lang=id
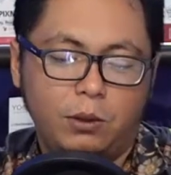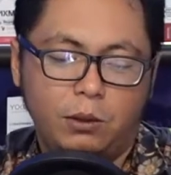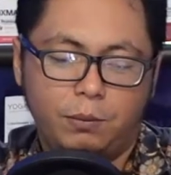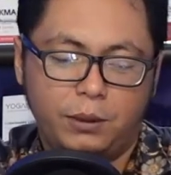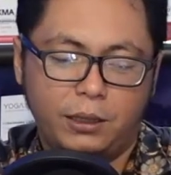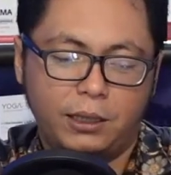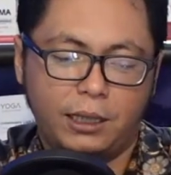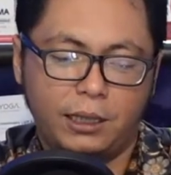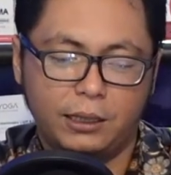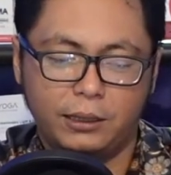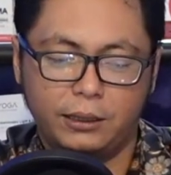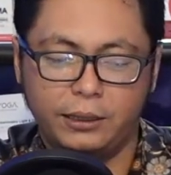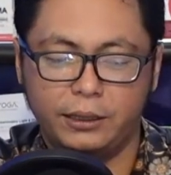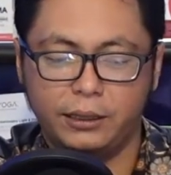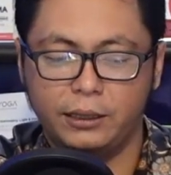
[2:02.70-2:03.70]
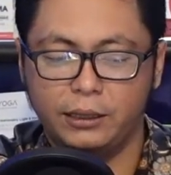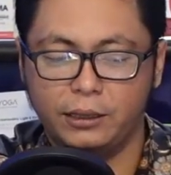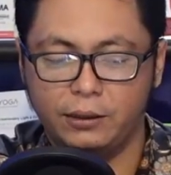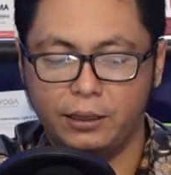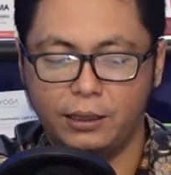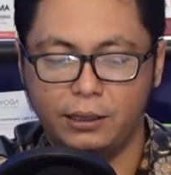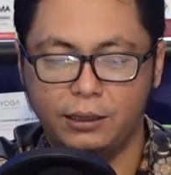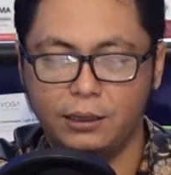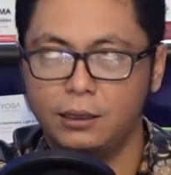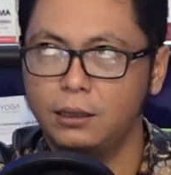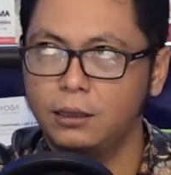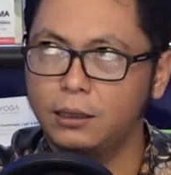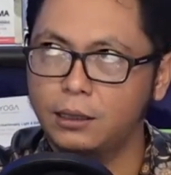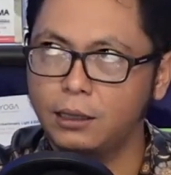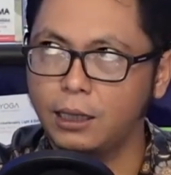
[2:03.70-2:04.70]
itu lebih tahan dingin gitu ya
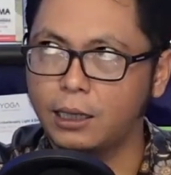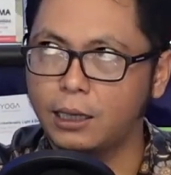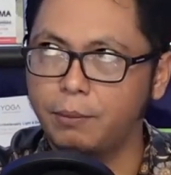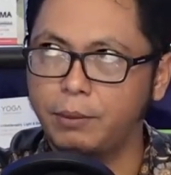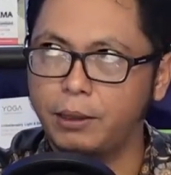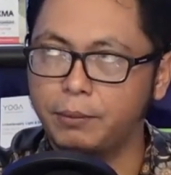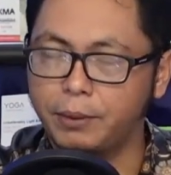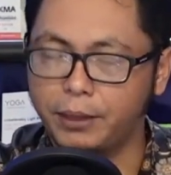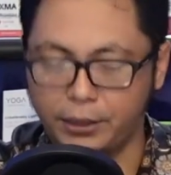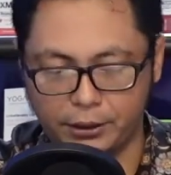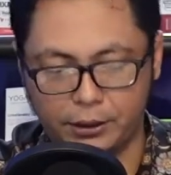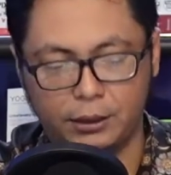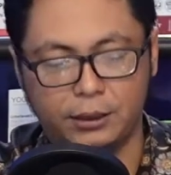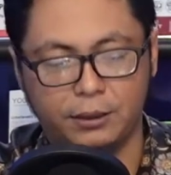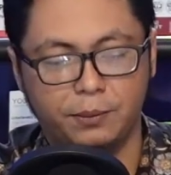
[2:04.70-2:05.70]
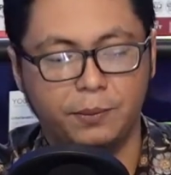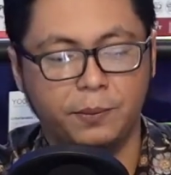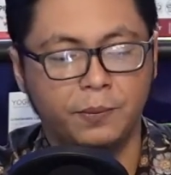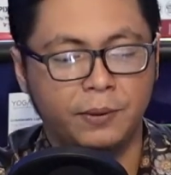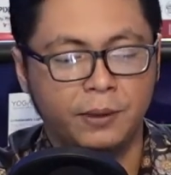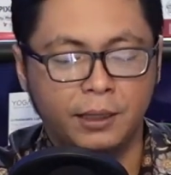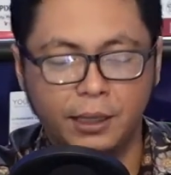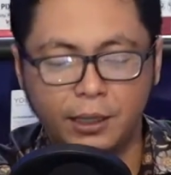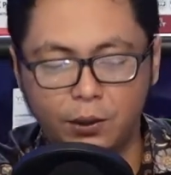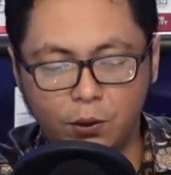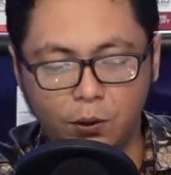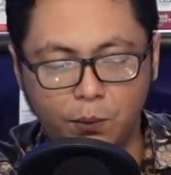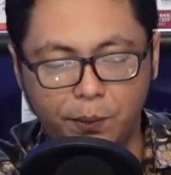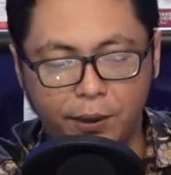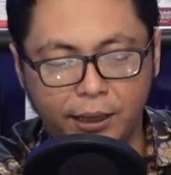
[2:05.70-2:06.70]
nggak gampang panas itu
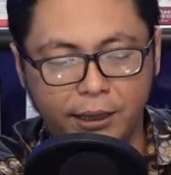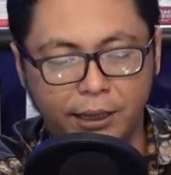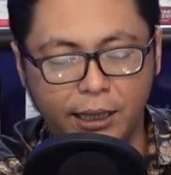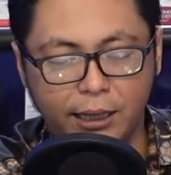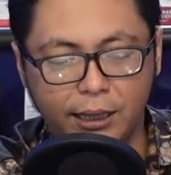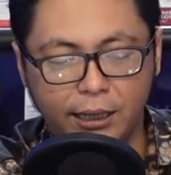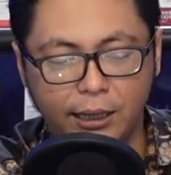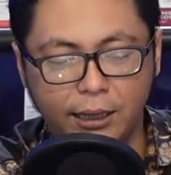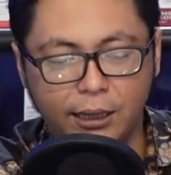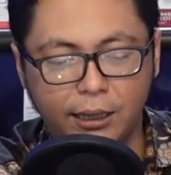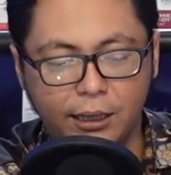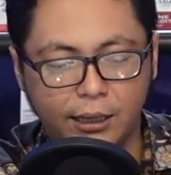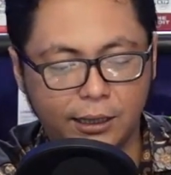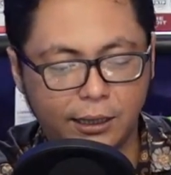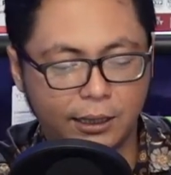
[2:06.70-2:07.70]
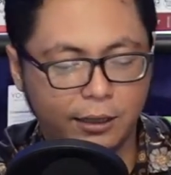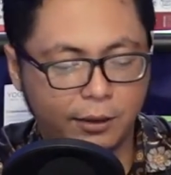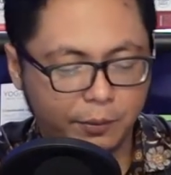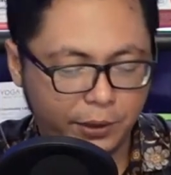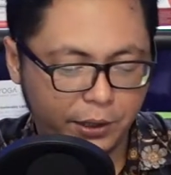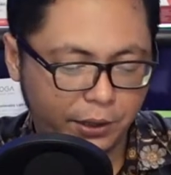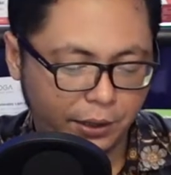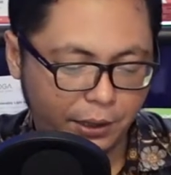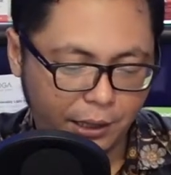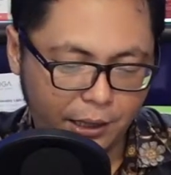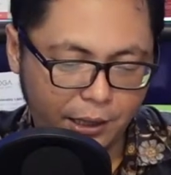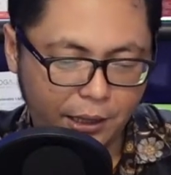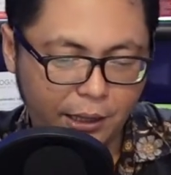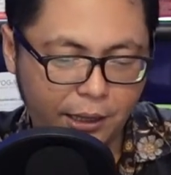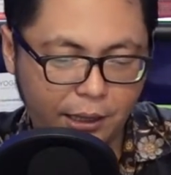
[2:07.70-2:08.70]
bahan dari um, ini
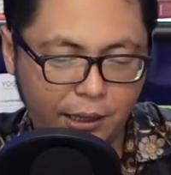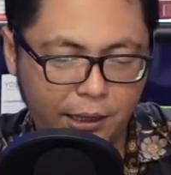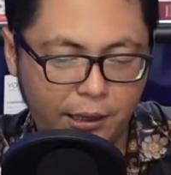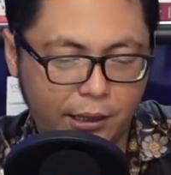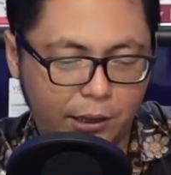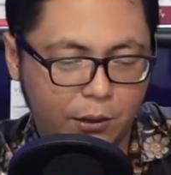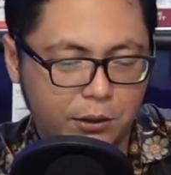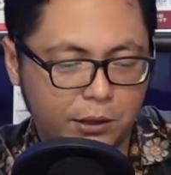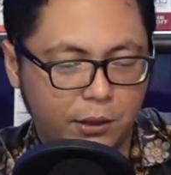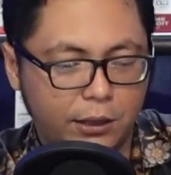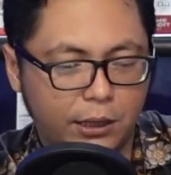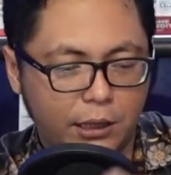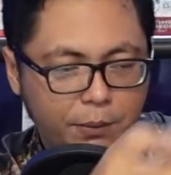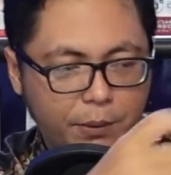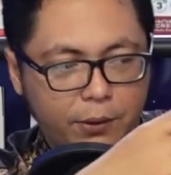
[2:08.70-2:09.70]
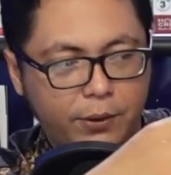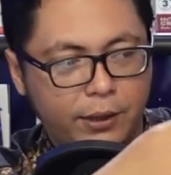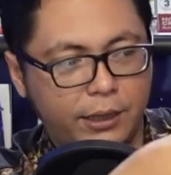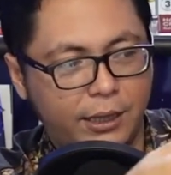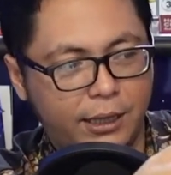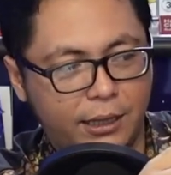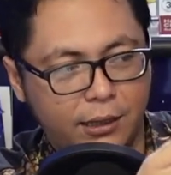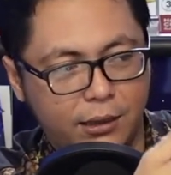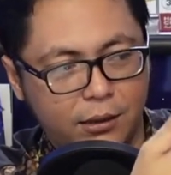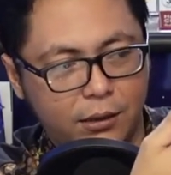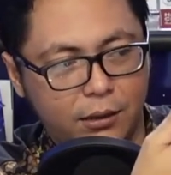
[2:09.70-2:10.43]
terus kalau dari bawahnya